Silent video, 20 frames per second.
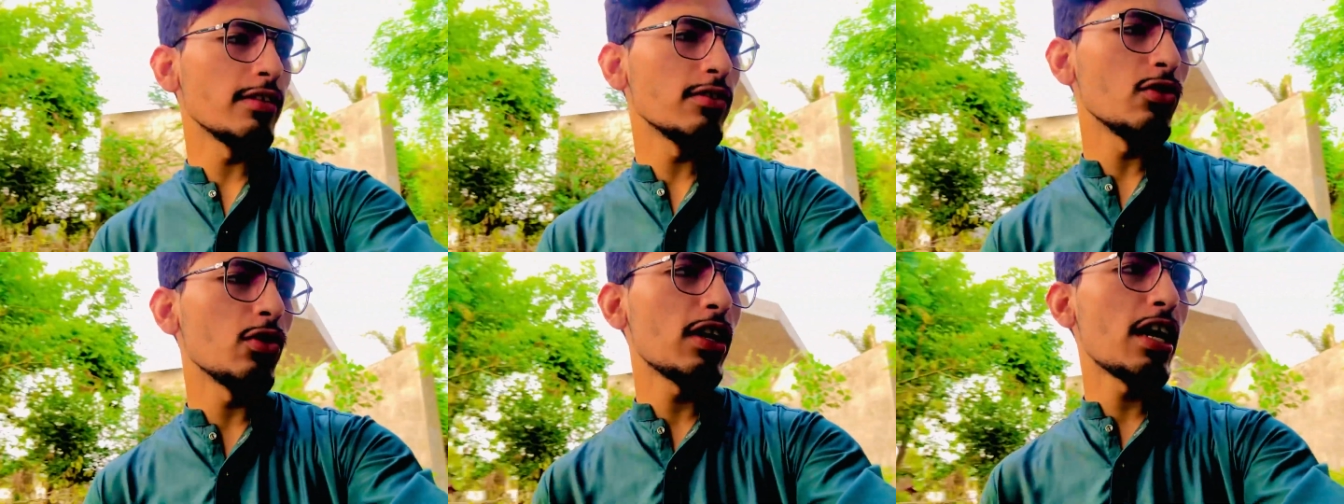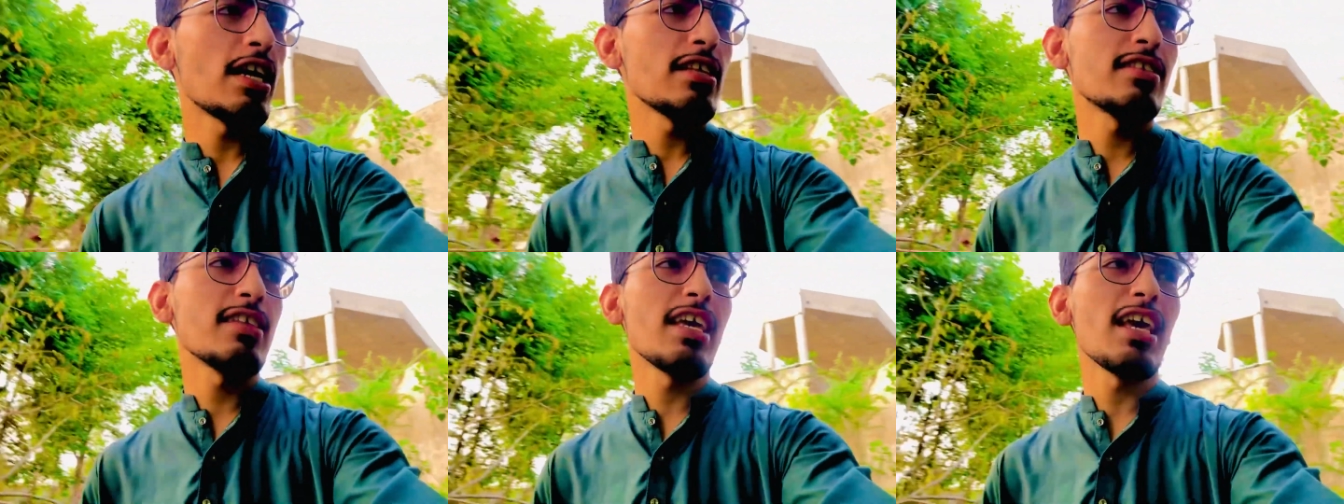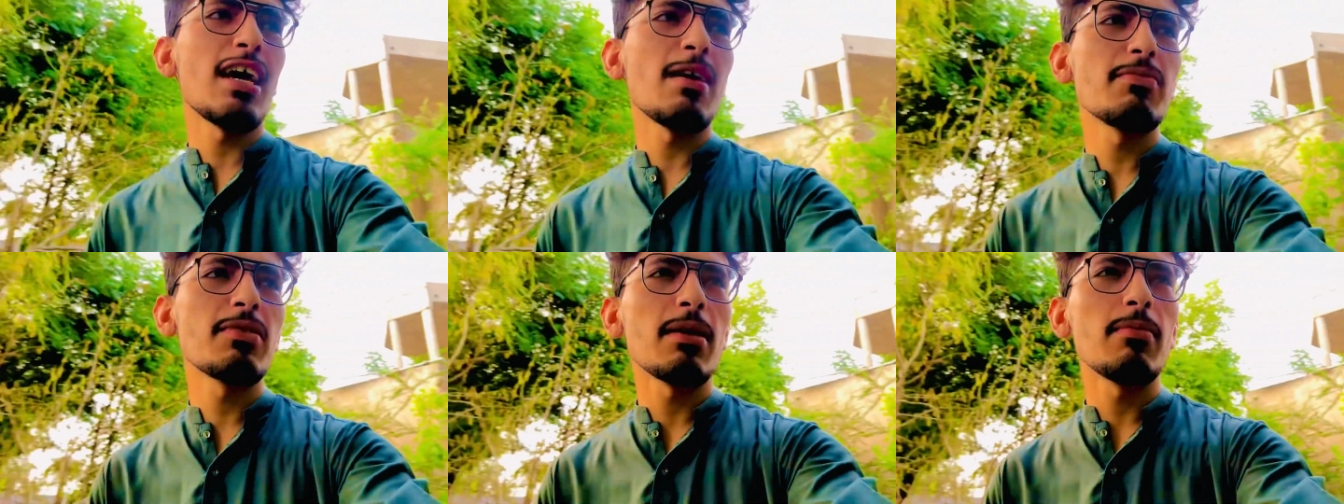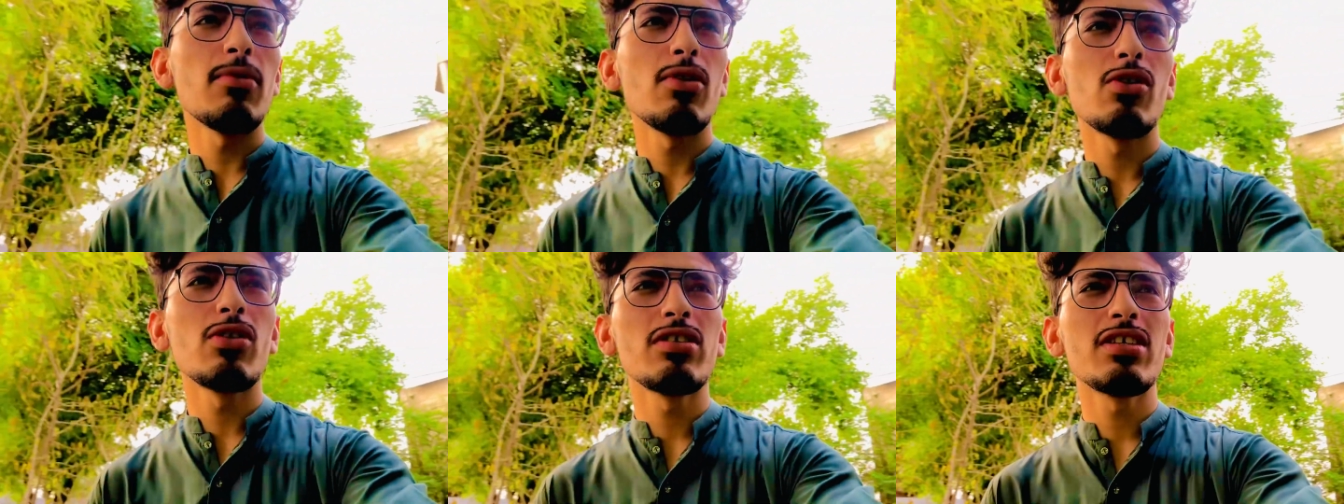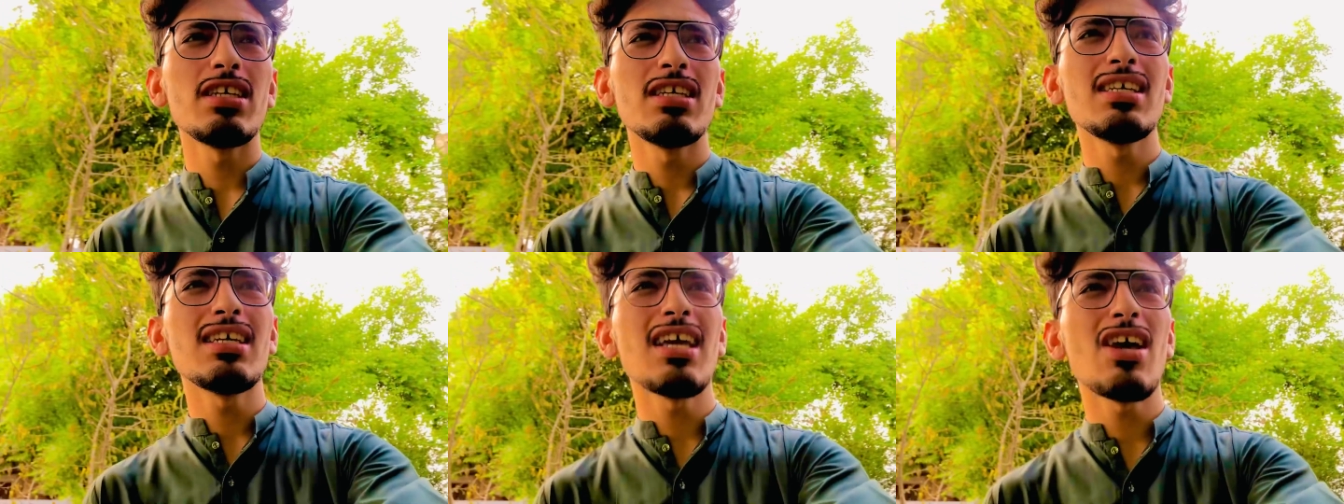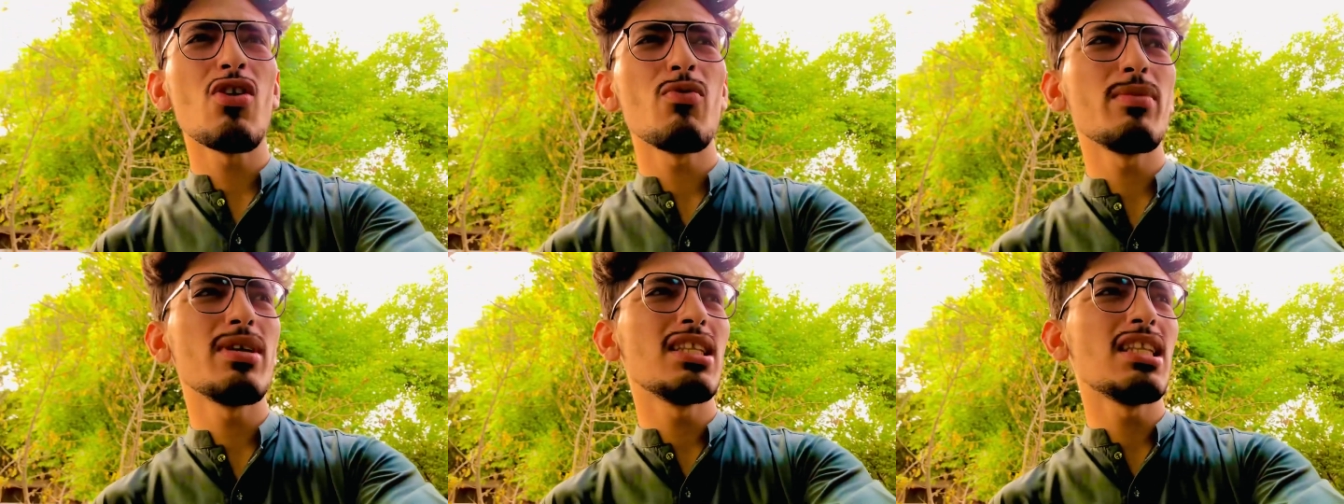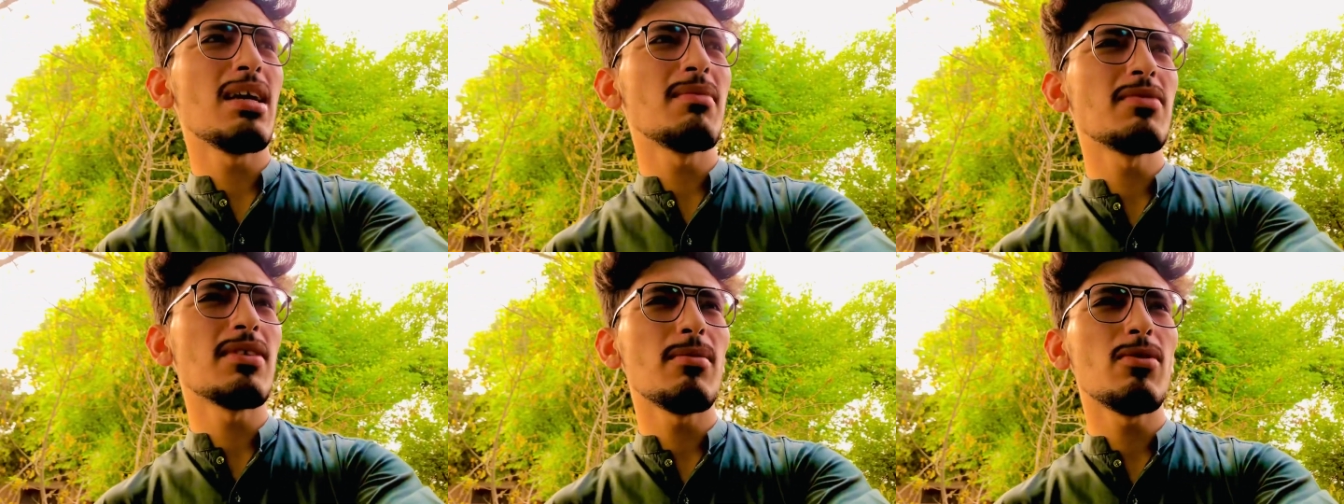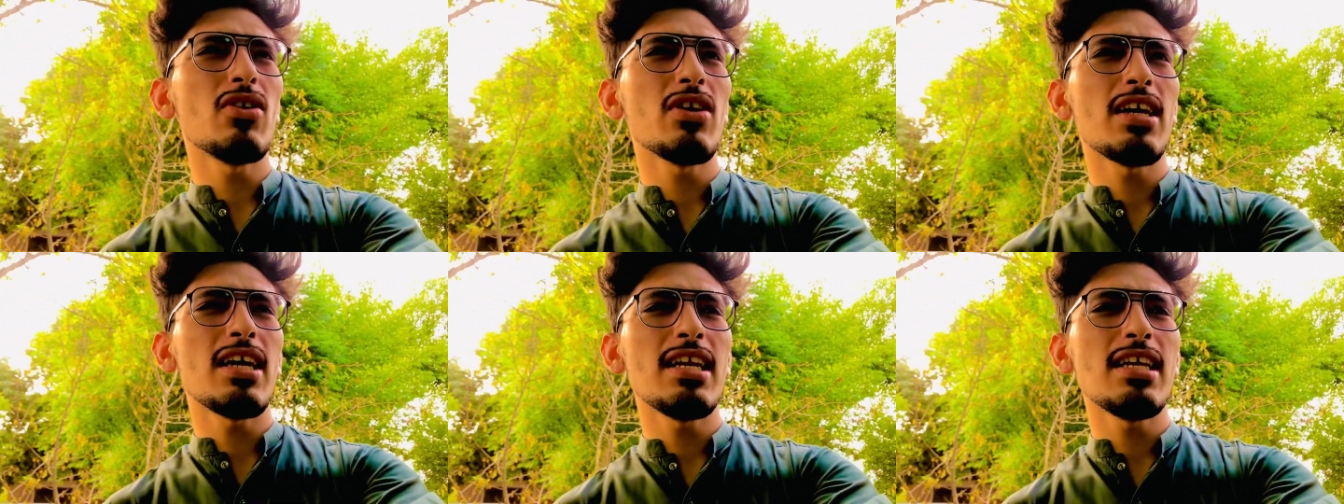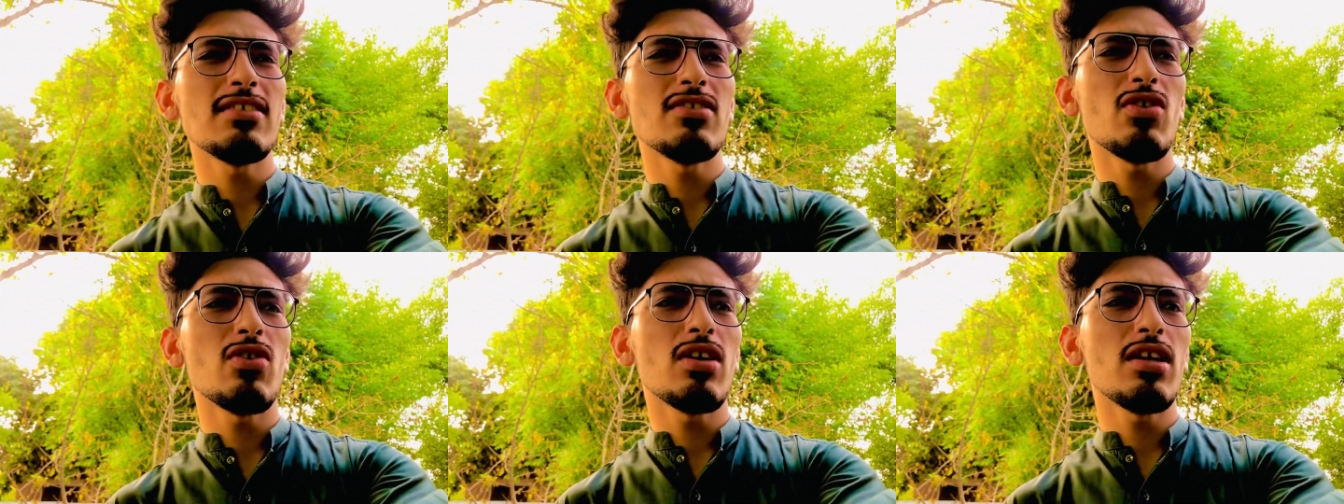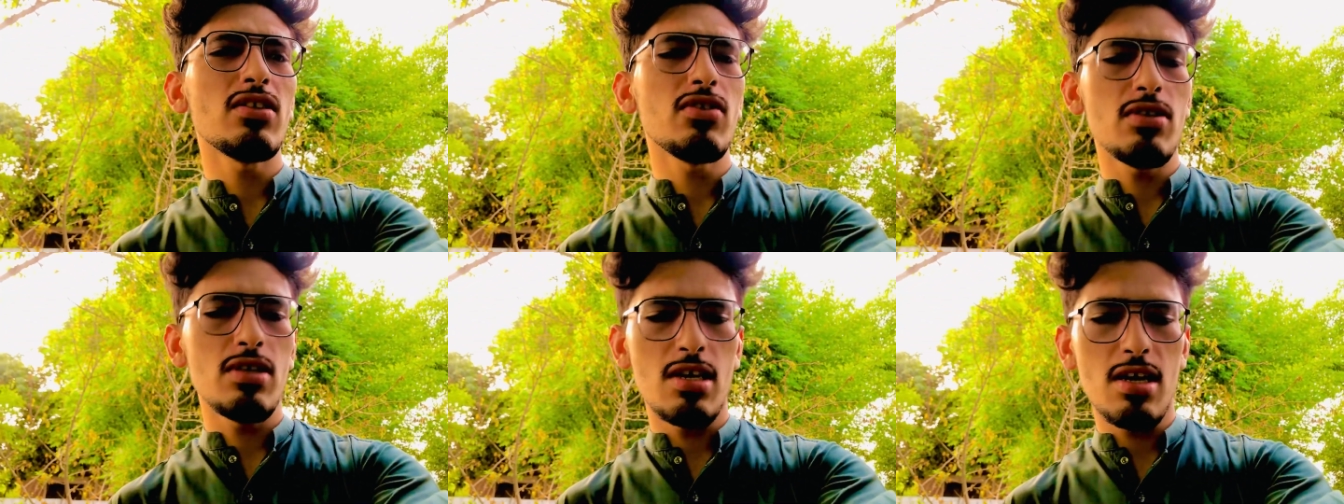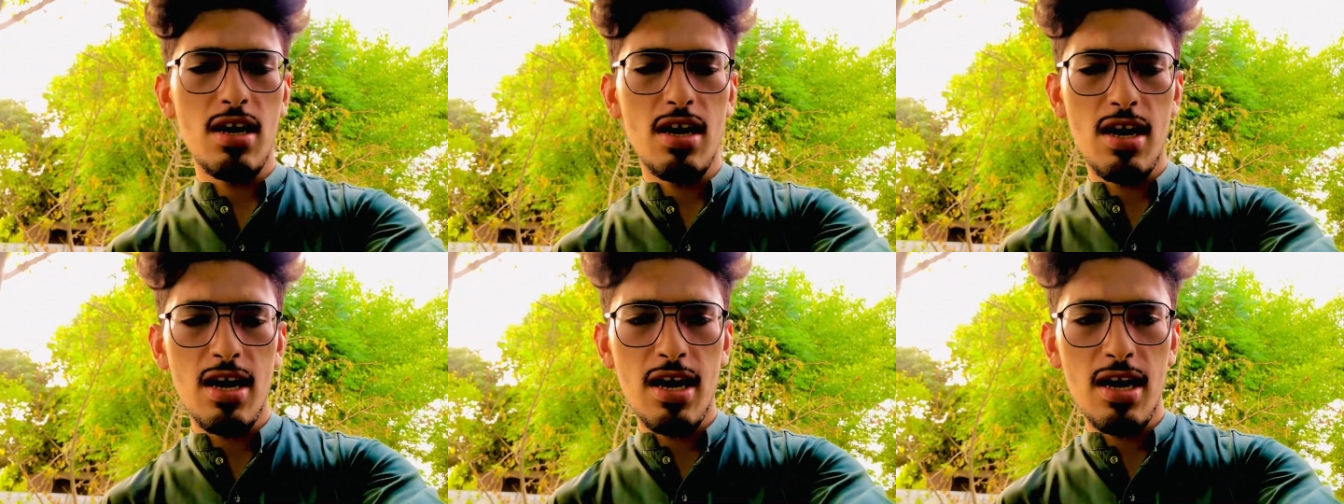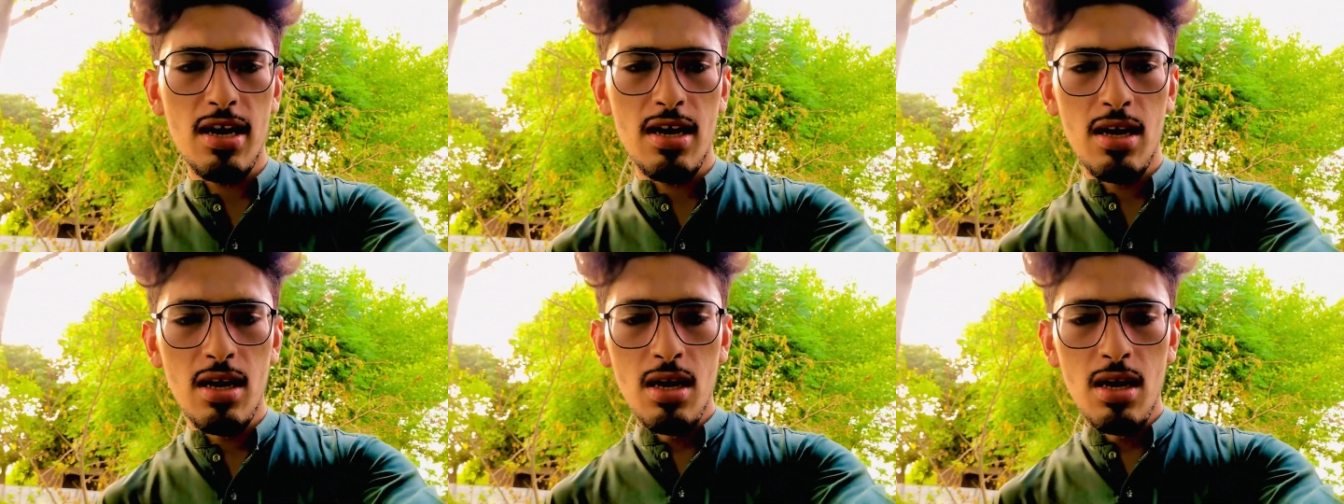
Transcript: तो कैसे हैं आप सब लोग ठीक हैं उम्मीद है आप सब लोग खैरियत से होंगे तो यार